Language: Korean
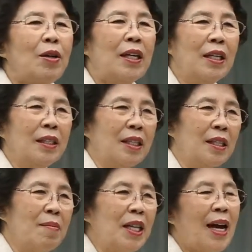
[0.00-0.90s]

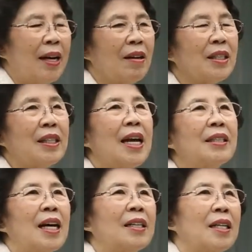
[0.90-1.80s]
있는 힘을 다하여
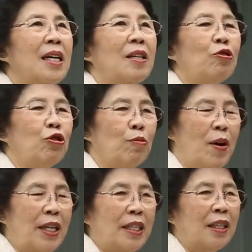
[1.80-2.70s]
제자들이
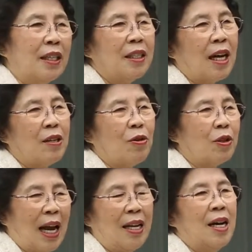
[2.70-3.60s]
숨어있는 그 자리로
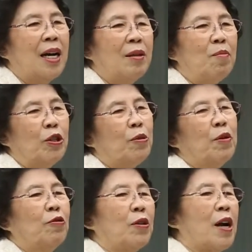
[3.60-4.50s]
달려가는
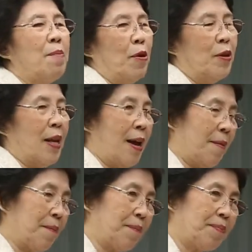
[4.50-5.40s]
모습을 우리가 본다
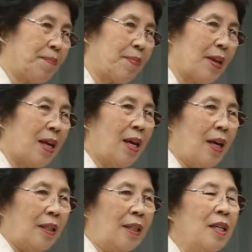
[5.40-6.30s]

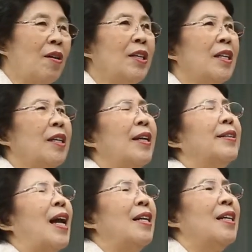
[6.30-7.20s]
그
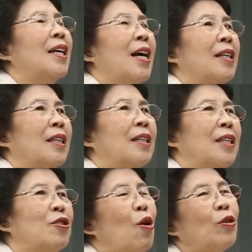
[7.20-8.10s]
여인들의 달려가는
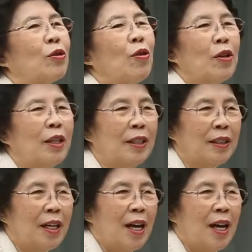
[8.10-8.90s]
그 속도는